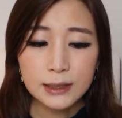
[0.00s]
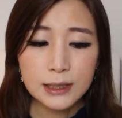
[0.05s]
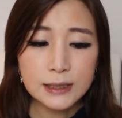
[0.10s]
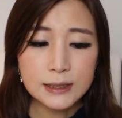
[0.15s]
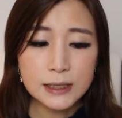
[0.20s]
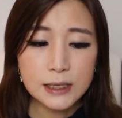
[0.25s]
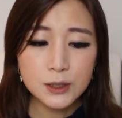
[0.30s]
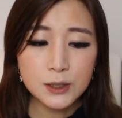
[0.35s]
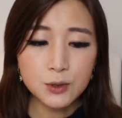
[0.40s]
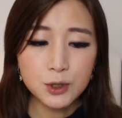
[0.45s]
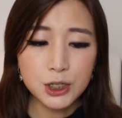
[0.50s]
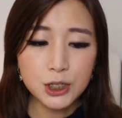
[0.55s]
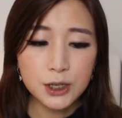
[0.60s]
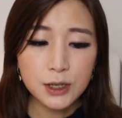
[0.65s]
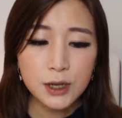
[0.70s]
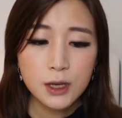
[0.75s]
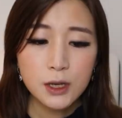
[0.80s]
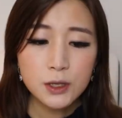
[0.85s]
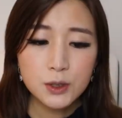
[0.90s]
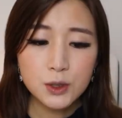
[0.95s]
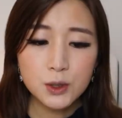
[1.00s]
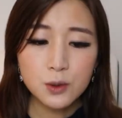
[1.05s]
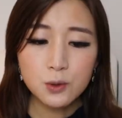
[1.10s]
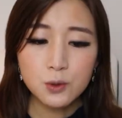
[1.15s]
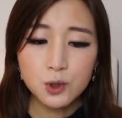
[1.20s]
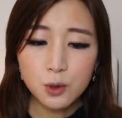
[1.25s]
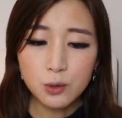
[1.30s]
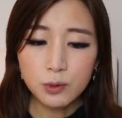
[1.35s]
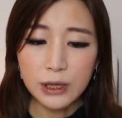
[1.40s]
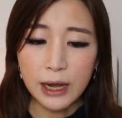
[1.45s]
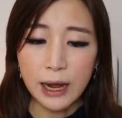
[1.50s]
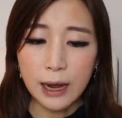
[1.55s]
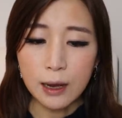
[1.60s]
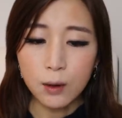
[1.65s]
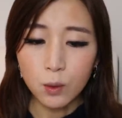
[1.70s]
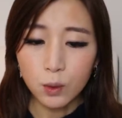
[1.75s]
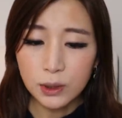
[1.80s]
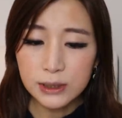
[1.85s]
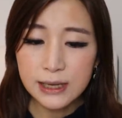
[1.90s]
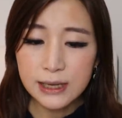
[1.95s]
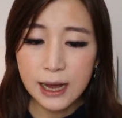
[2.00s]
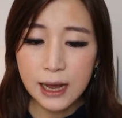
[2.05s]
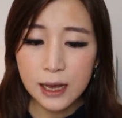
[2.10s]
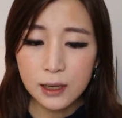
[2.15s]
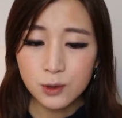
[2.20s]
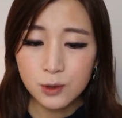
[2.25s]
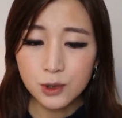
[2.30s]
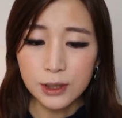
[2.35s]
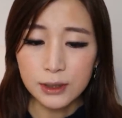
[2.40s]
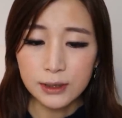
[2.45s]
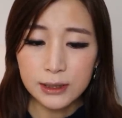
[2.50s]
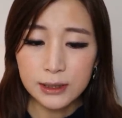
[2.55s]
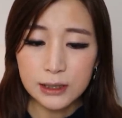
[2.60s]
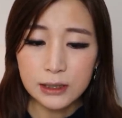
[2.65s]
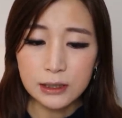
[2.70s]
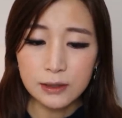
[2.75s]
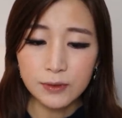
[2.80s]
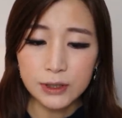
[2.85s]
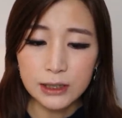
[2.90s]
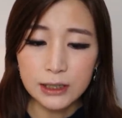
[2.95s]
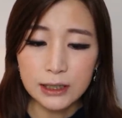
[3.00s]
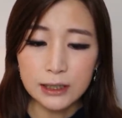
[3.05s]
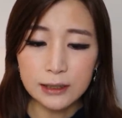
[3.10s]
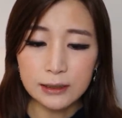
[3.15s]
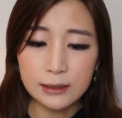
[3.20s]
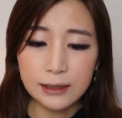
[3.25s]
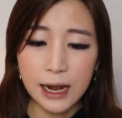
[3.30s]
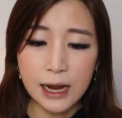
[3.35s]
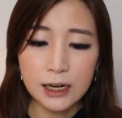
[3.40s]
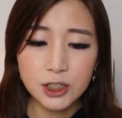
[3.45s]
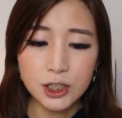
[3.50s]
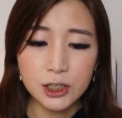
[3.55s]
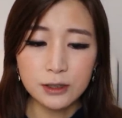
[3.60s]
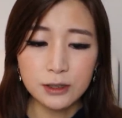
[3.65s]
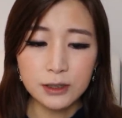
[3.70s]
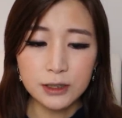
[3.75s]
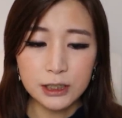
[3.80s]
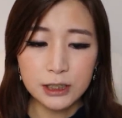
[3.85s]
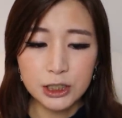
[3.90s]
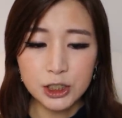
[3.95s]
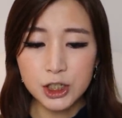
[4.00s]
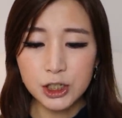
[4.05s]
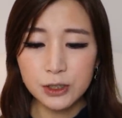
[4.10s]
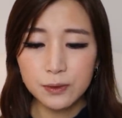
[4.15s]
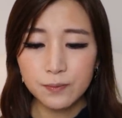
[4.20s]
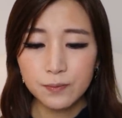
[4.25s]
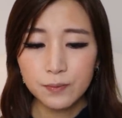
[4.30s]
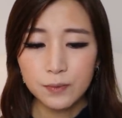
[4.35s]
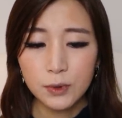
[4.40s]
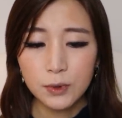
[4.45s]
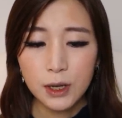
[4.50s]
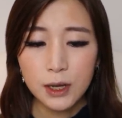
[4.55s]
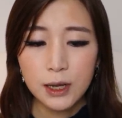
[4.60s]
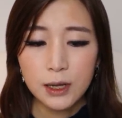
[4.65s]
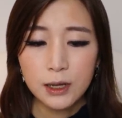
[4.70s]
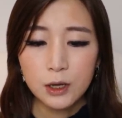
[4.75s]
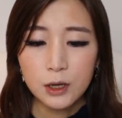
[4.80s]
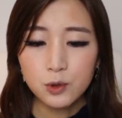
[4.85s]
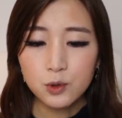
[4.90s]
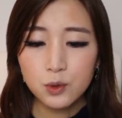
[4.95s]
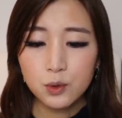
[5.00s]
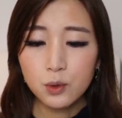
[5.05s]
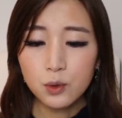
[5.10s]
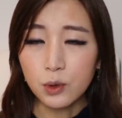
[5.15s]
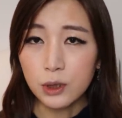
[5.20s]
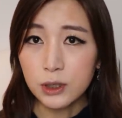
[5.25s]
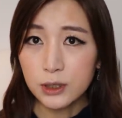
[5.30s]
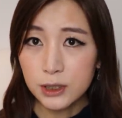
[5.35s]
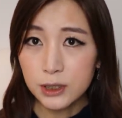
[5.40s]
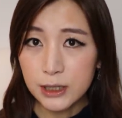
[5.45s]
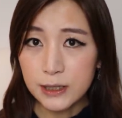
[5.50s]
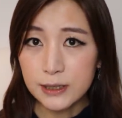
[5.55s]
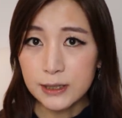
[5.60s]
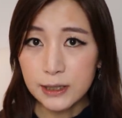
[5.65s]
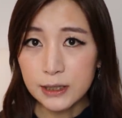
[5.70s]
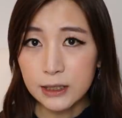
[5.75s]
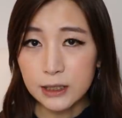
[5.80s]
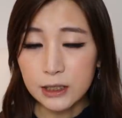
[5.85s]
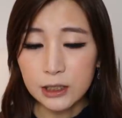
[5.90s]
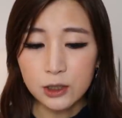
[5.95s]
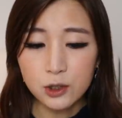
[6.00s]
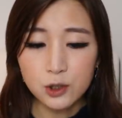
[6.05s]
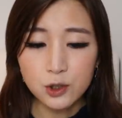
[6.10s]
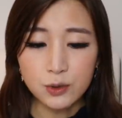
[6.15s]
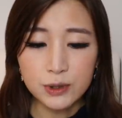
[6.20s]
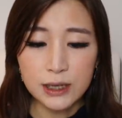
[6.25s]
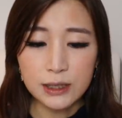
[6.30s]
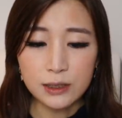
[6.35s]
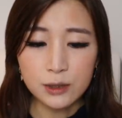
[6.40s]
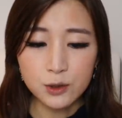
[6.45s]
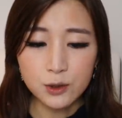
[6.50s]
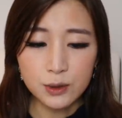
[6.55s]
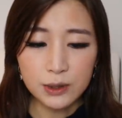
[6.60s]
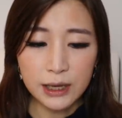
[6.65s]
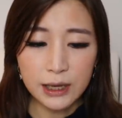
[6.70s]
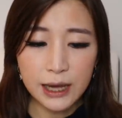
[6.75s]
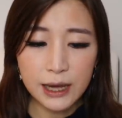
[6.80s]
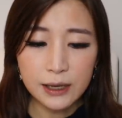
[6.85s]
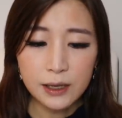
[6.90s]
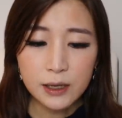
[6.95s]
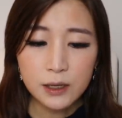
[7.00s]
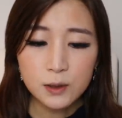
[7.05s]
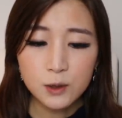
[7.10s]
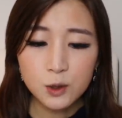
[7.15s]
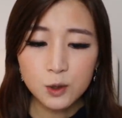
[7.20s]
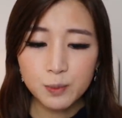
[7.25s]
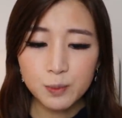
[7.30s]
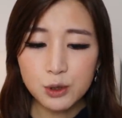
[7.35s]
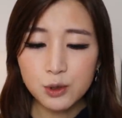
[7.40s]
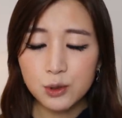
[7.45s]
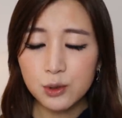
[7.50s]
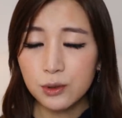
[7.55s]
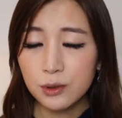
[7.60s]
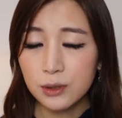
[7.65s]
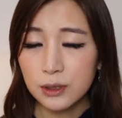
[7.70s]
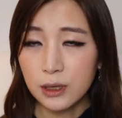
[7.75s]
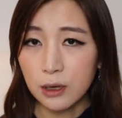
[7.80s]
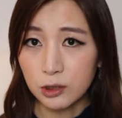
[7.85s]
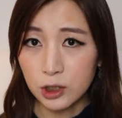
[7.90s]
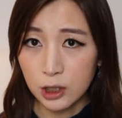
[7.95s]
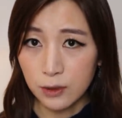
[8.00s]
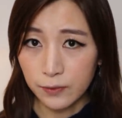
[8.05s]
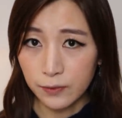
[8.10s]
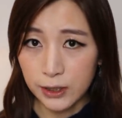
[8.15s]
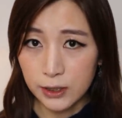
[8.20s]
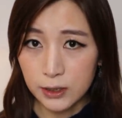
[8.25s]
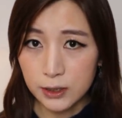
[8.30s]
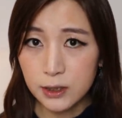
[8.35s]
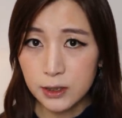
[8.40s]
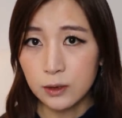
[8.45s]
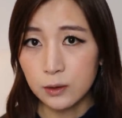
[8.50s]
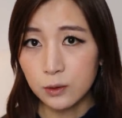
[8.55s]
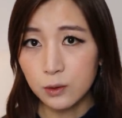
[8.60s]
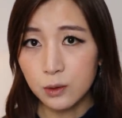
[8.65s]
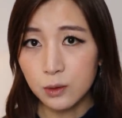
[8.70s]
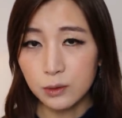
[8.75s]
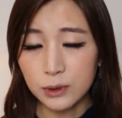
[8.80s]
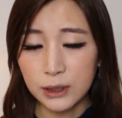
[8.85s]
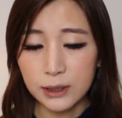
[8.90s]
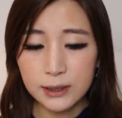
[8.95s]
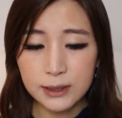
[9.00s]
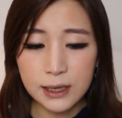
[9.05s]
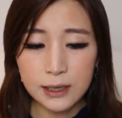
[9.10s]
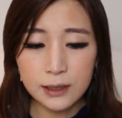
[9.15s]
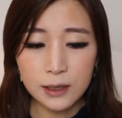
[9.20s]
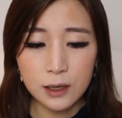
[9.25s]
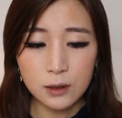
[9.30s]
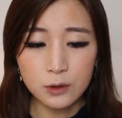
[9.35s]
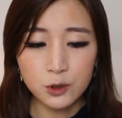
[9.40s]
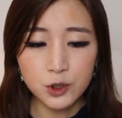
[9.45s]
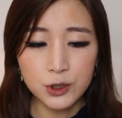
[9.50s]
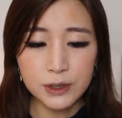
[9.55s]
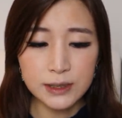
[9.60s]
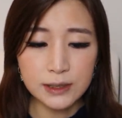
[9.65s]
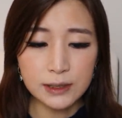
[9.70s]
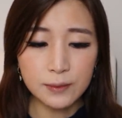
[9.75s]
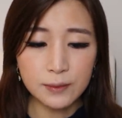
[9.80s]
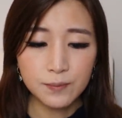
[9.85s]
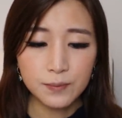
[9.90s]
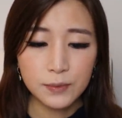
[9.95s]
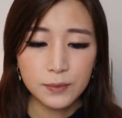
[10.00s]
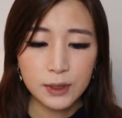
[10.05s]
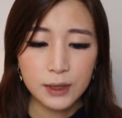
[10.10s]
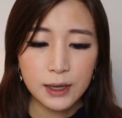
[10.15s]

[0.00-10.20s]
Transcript: 第三就是就重大国家安全利益问题达成一致。如果这些利益出现了损害，就必须要成为行动的参考准则。